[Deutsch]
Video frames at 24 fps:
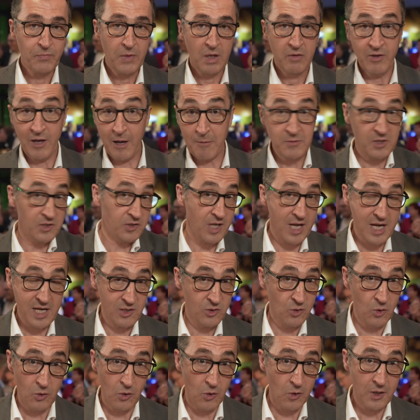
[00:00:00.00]
Wir haben die
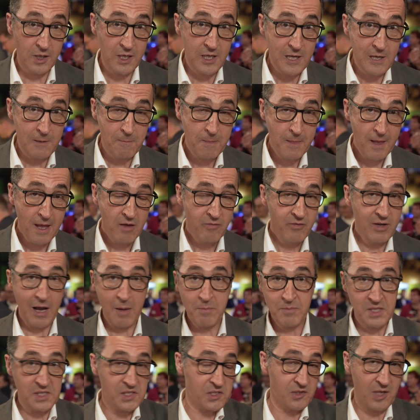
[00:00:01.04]
Technologie, wir haben
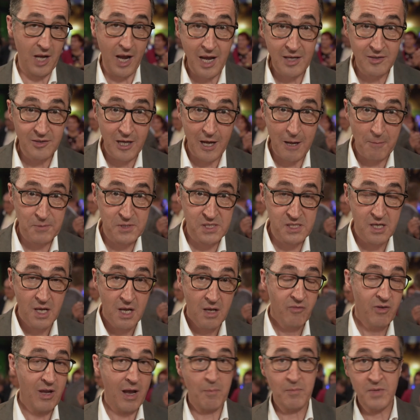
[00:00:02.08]
die Startups,
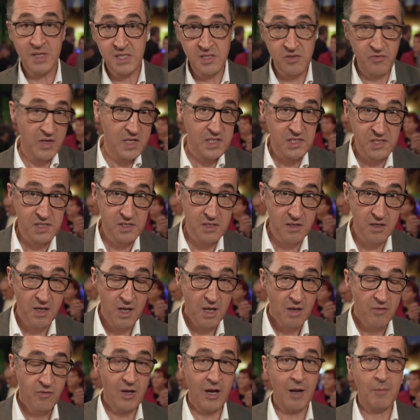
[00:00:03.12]
wir haben das Wissen,
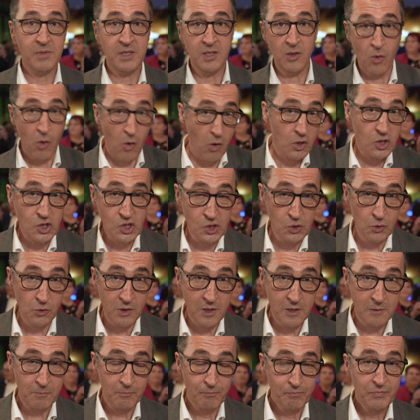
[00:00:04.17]
wir haben die
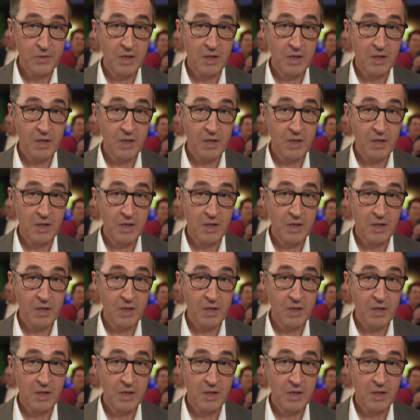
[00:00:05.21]
Hochschulen.